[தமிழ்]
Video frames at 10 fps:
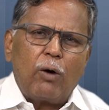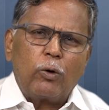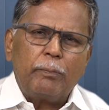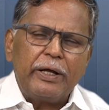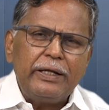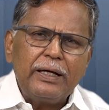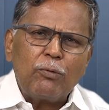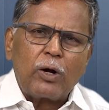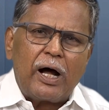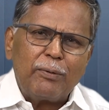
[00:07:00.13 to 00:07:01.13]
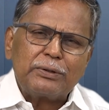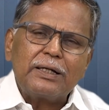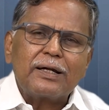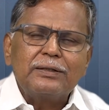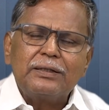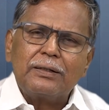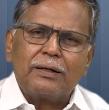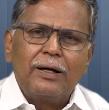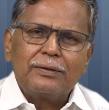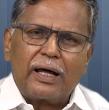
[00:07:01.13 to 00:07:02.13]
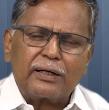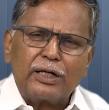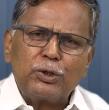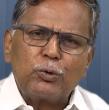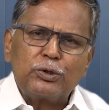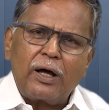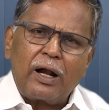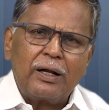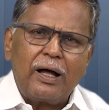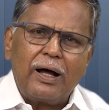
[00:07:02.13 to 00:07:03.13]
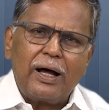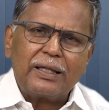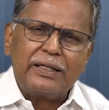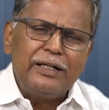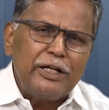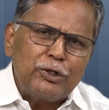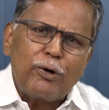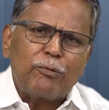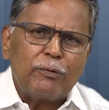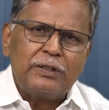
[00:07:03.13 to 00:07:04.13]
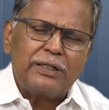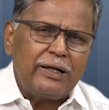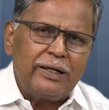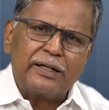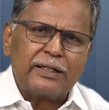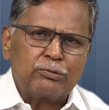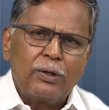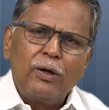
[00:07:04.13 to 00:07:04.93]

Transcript: ஒரு பெரிய ஒரு ஆபத்துலேருந்து தற்காத்து கொடுத்துருக்காருன்னா அதை இன்றைக்கும் அவங்க வந்து டெய்லி என்கிட்ட